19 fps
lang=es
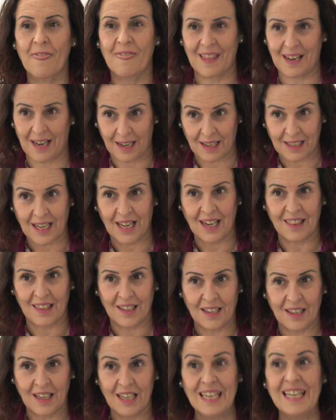del
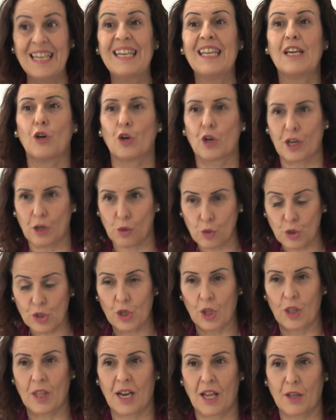alcalde, ni con
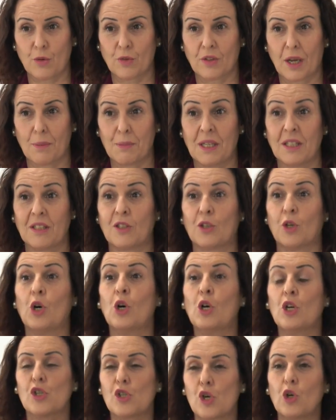recursos del ayuntamiento,
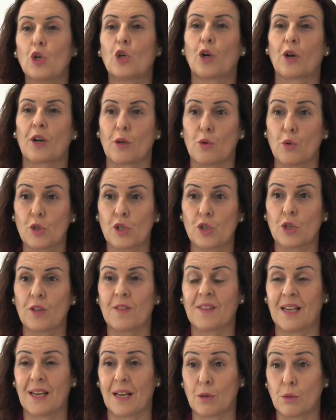son con
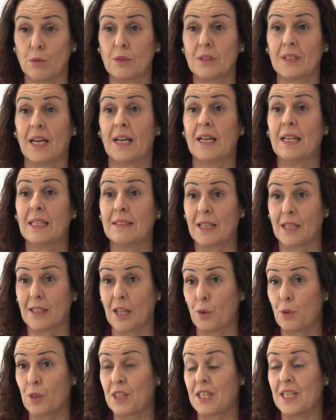recursos de la Junta de
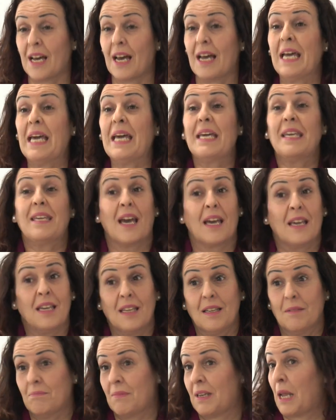Andalucía. Y
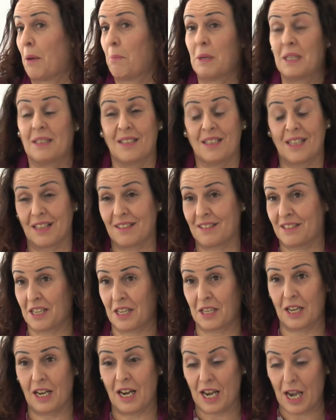ahí las mentiras
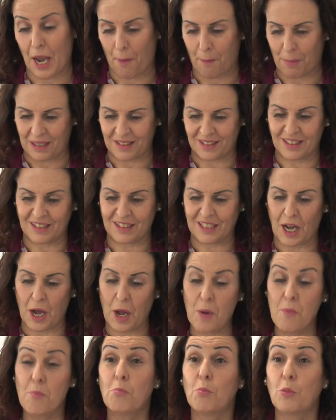tienen las patitas
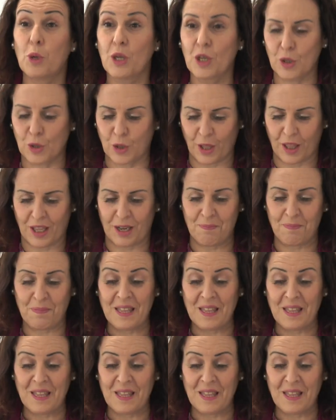muy gordas,